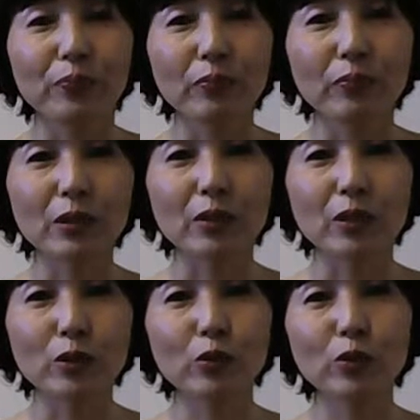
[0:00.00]
まあ、
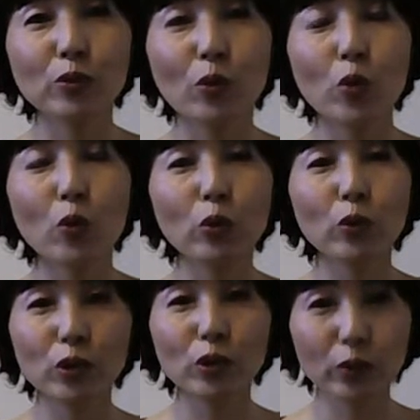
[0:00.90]
自分の行動
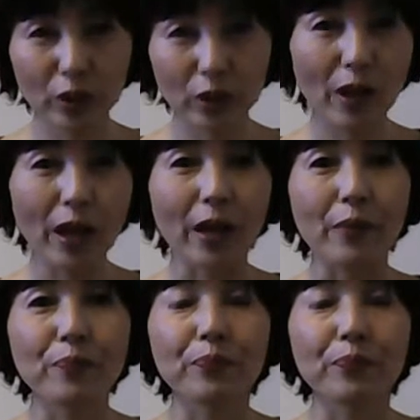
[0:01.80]
によっては
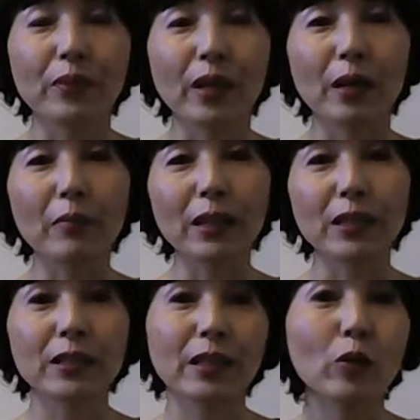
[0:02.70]
あんまり
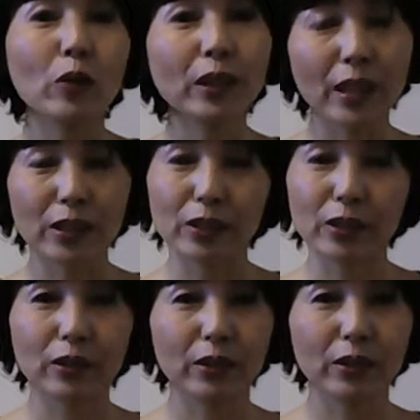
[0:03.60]
近寄らないっ
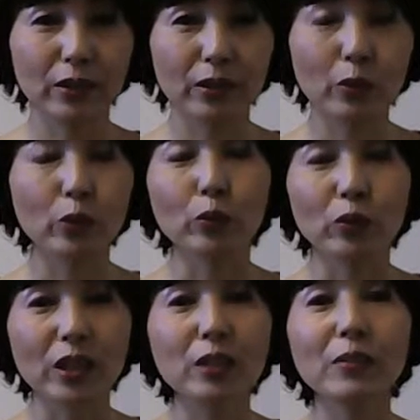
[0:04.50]
ていうことも
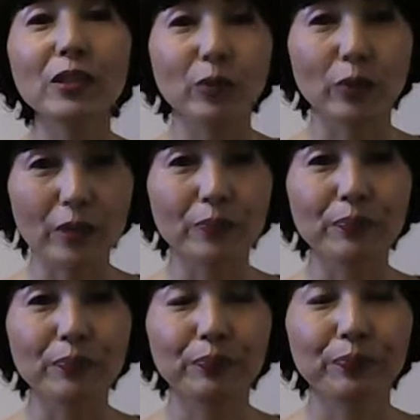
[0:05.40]
できますよね。
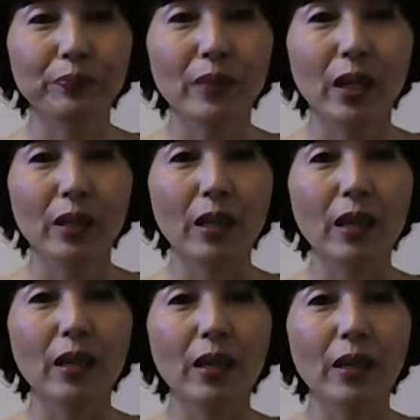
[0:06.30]

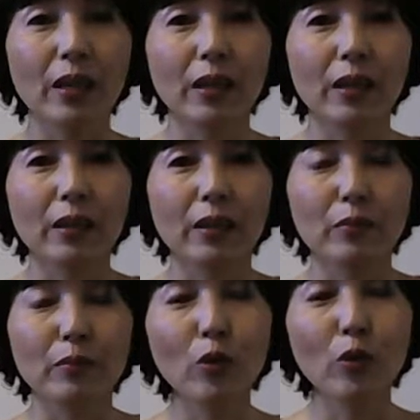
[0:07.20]
で
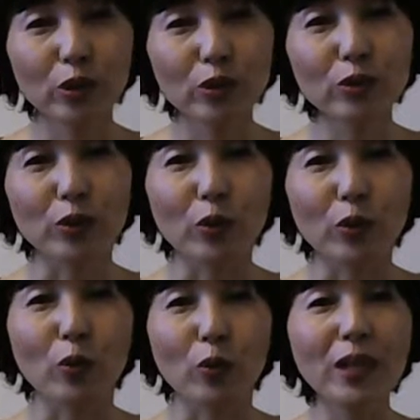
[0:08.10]
もう一つのね
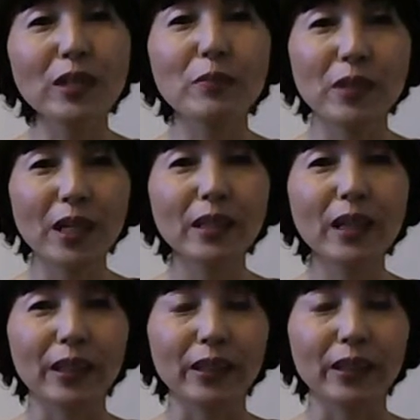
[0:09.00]
この目に見え
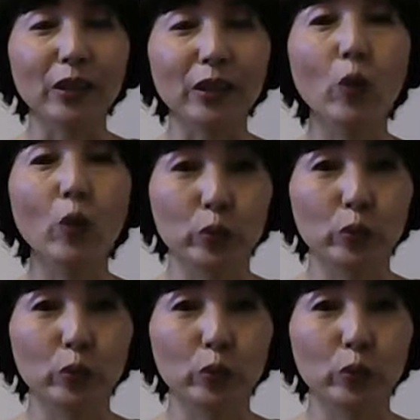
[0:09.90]
ない恐怖